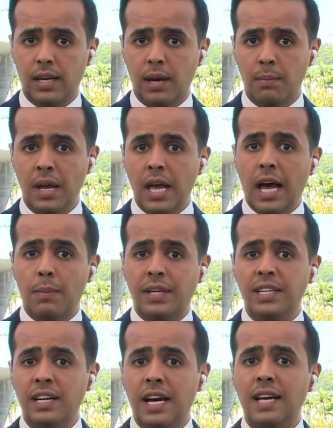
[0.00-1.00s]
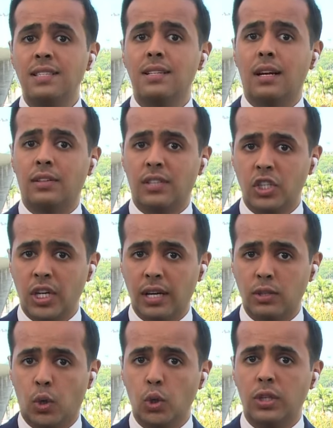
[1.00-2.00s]
تام المدينة أصلا
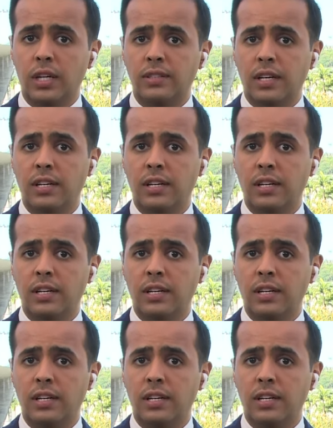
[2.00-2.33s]
تشهد عطلة